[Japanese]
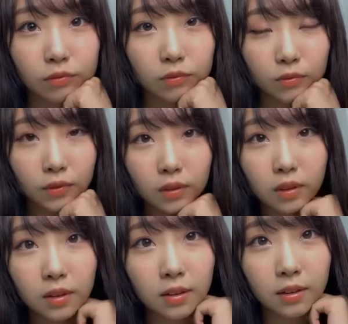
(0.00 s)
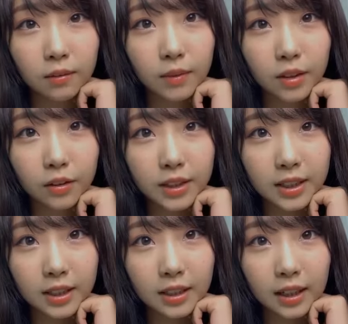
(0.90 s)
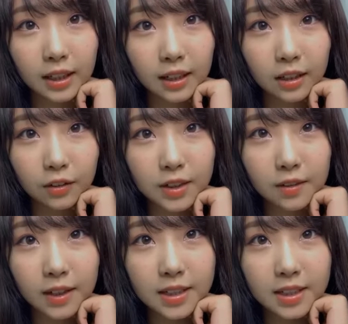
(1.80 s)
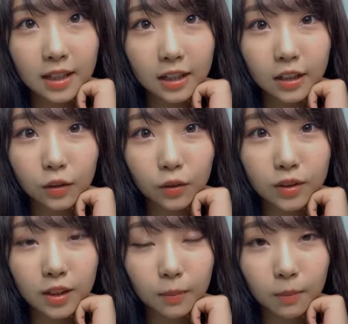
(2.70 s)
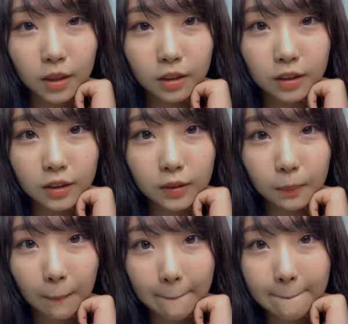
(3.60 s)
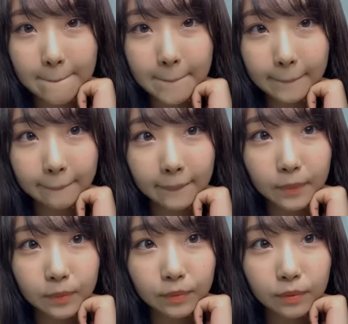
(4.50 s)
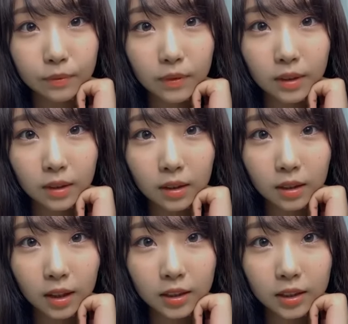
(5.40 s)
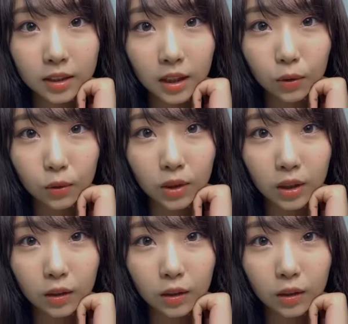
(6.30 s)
話したいことあるけども県内やあそうなんまたぜひお願いしますまた喋ろうね